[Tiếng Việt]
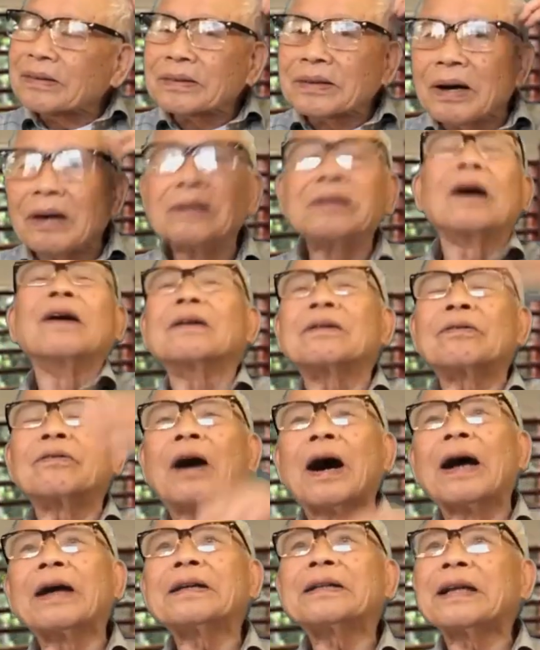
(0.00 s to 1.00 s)
thơ thực
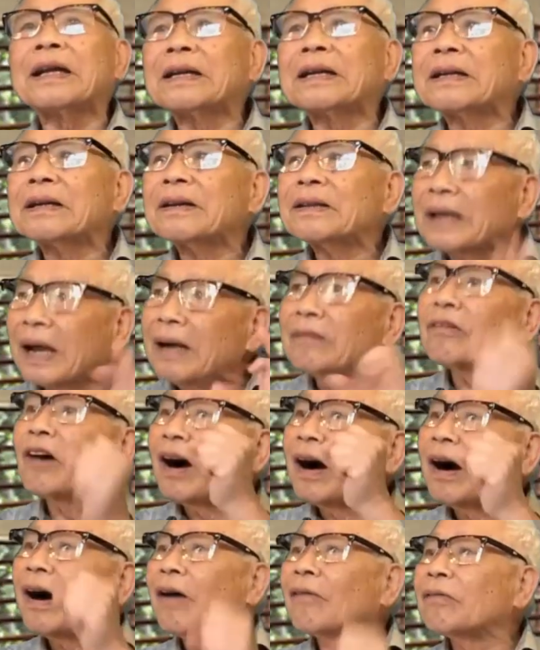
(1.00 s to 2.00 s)
của ấy, thì chính
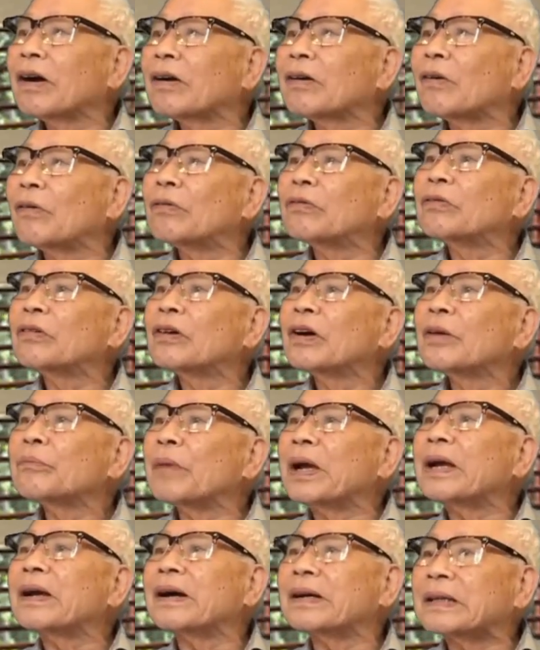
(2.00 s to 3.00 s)
vợ ông ấy cũng
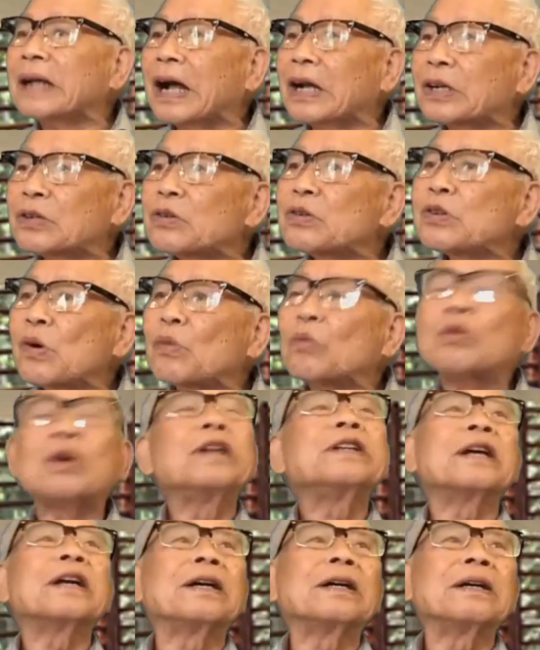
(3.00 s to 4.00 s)
bị người ta xúi dục
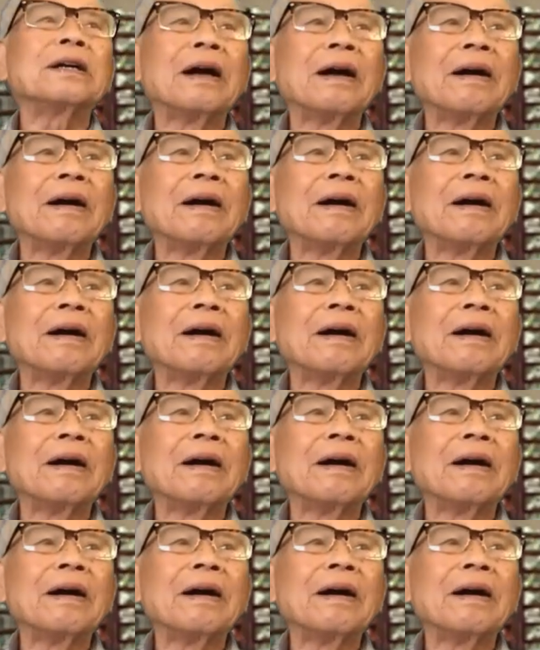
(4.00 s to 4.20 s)
ly dị.